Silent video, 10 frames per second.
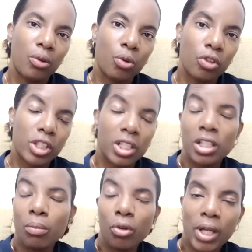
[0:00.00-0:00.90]
Donc j'étais
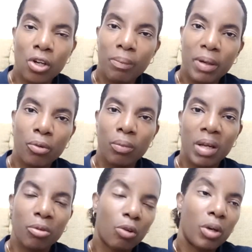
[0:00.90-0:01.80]
dit, bon d'accord, pas de
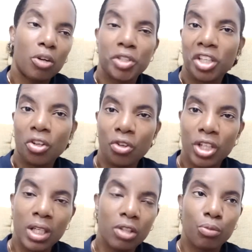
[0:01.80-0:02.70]
problème. Donc moi, comme j'étais
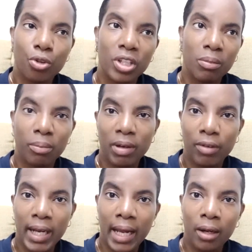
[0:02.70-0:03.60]
tranquille, je me suis dit, bon ben
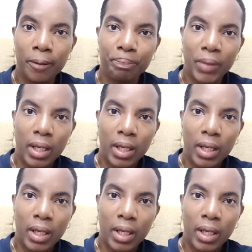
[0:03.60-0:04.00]
voilà,